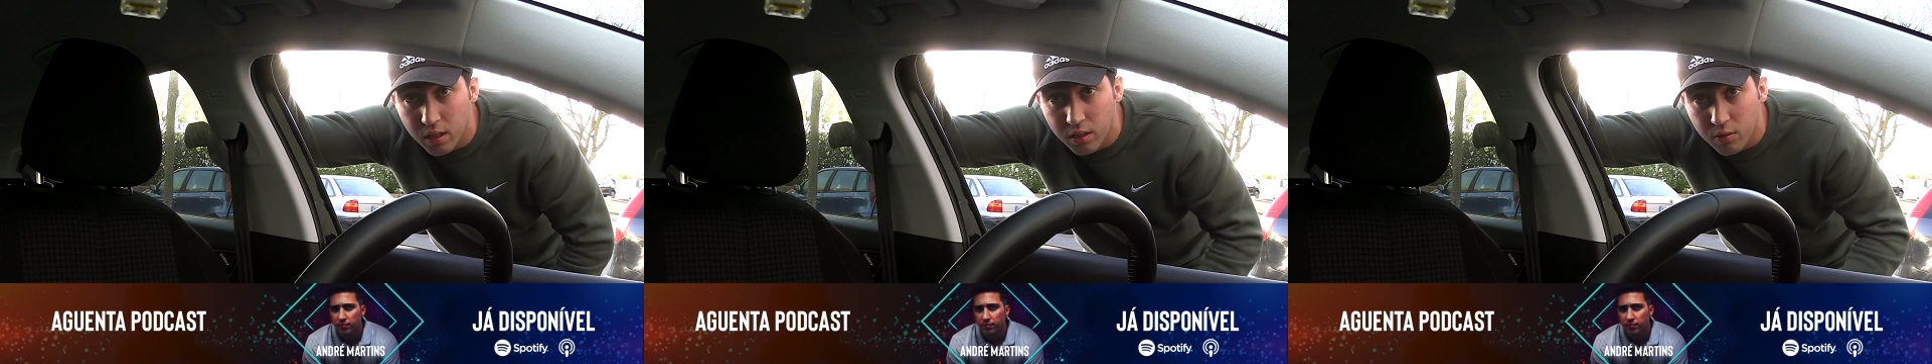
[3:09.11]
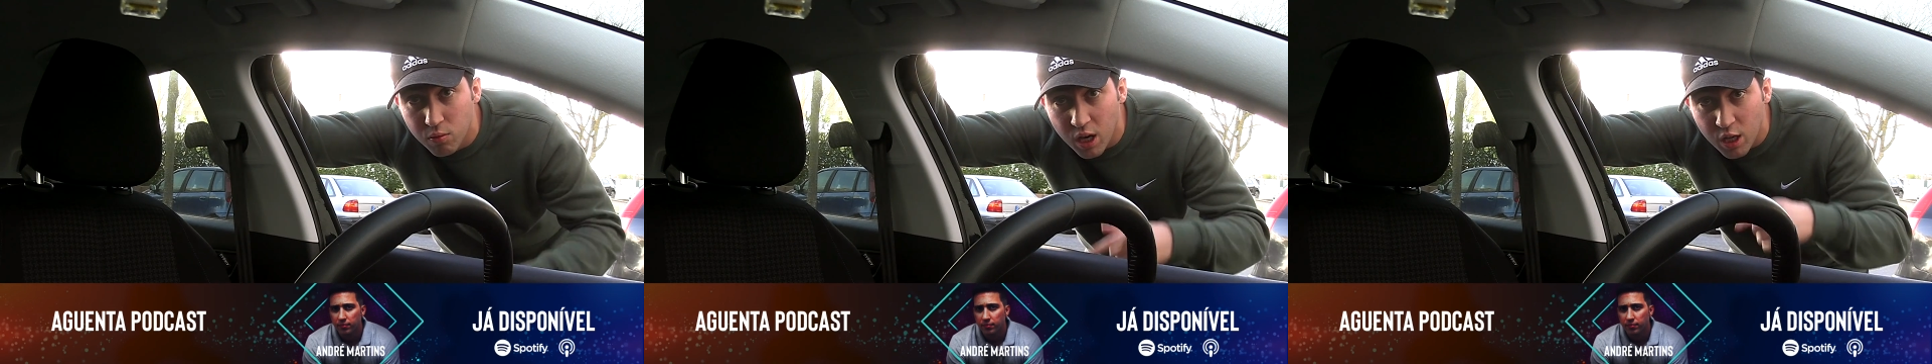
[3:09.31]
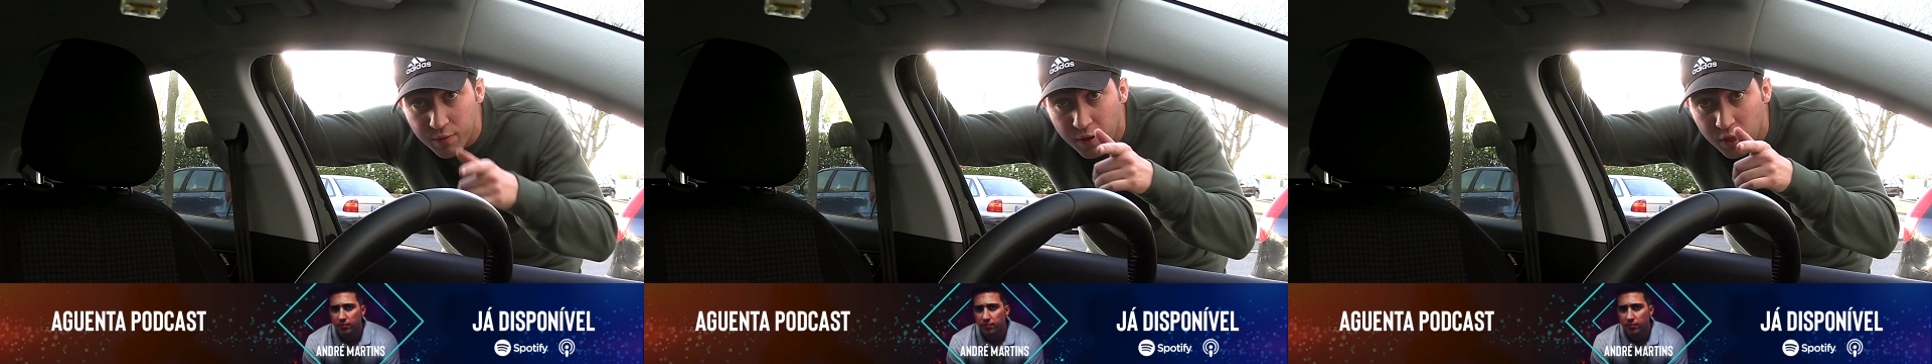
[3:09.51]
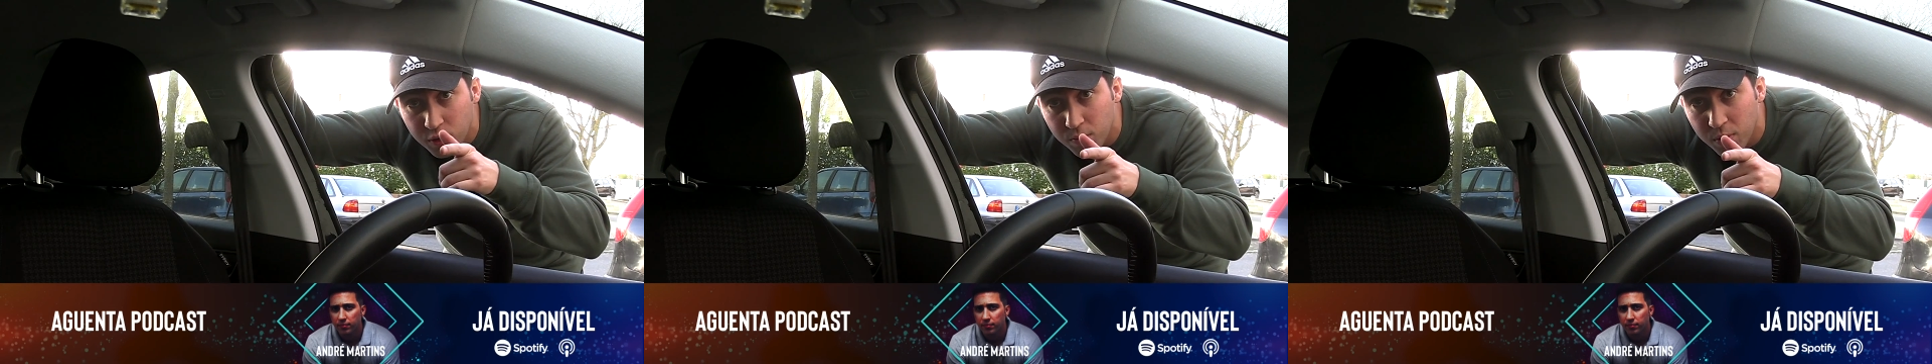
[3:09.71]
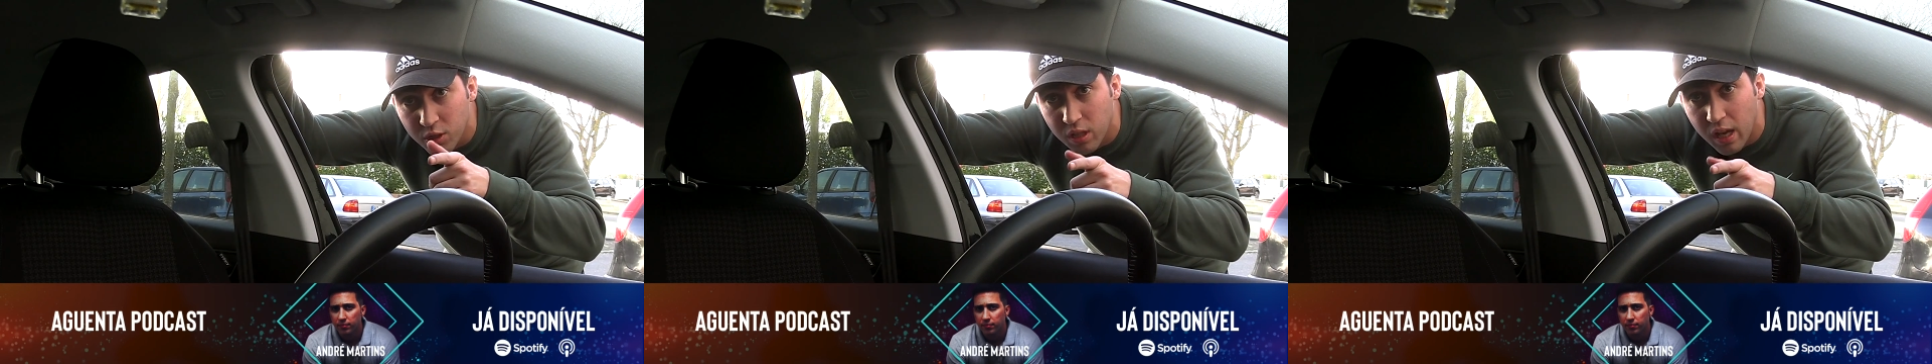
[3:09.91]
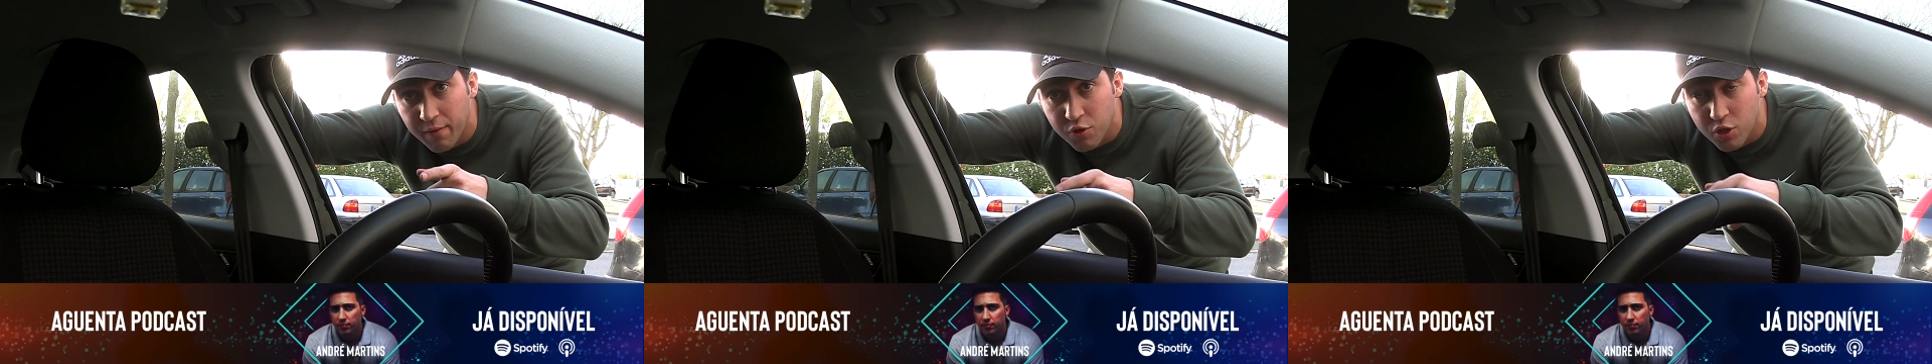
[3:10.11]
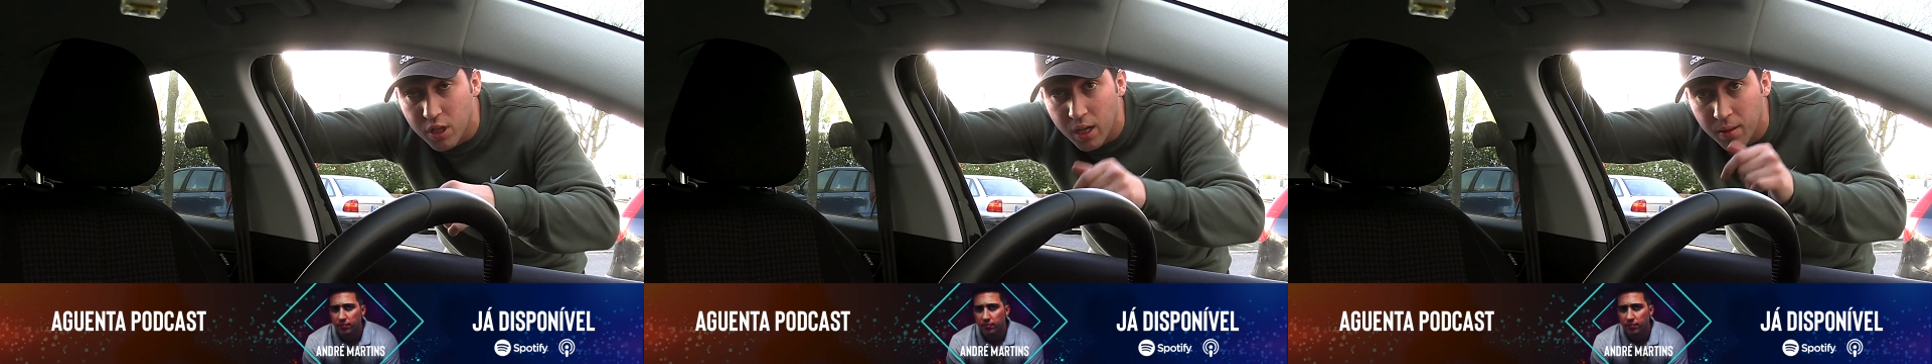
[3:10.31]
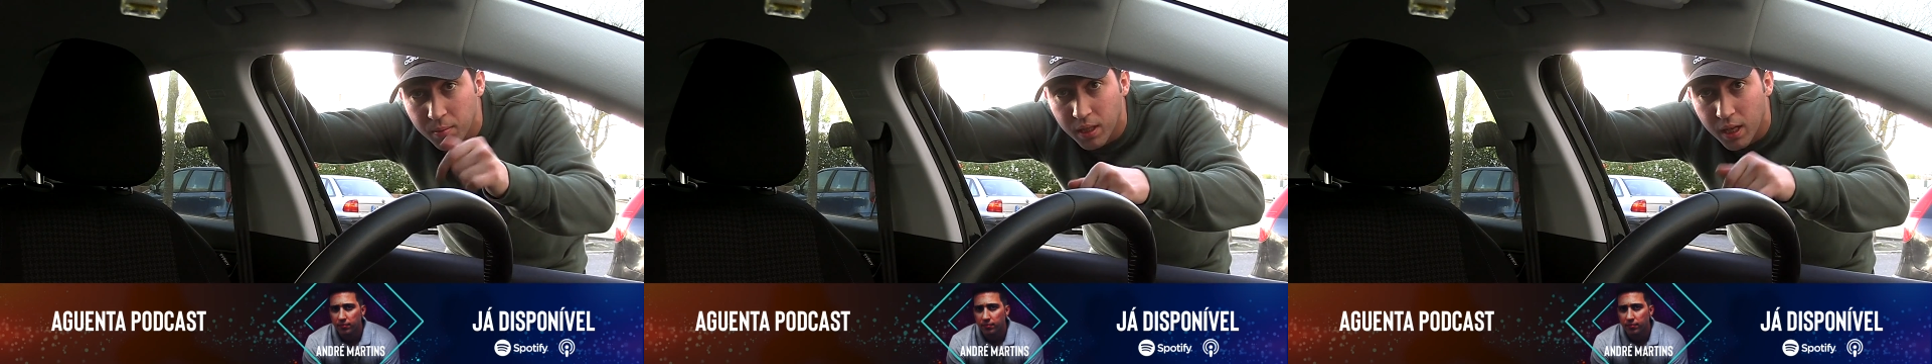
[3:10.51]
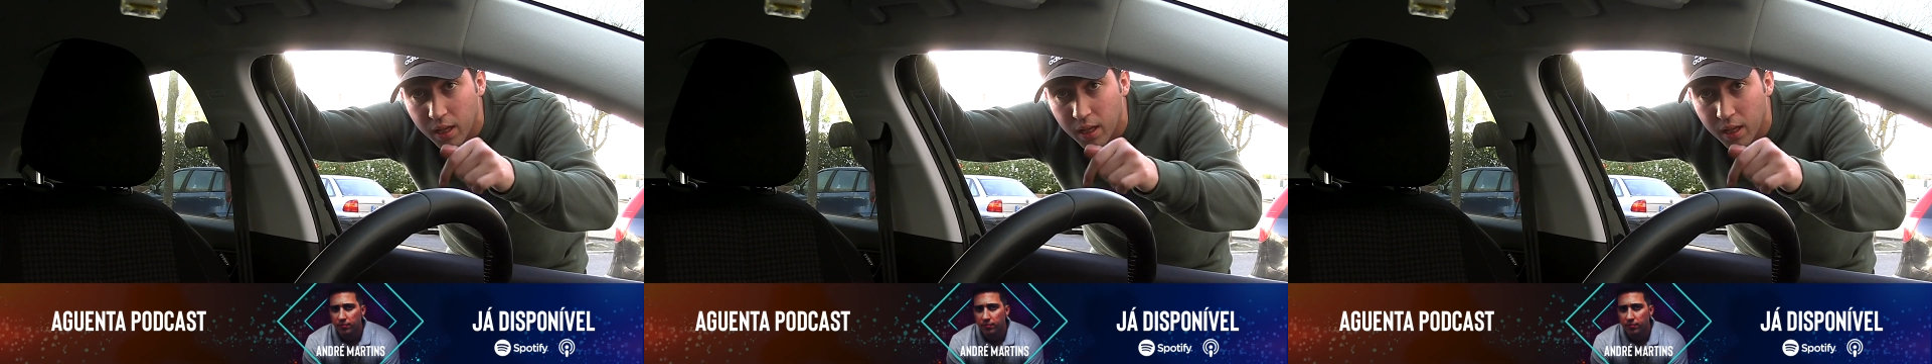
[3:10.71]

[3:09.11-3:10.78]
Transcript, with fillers: o gajo faz umas lives de gaming,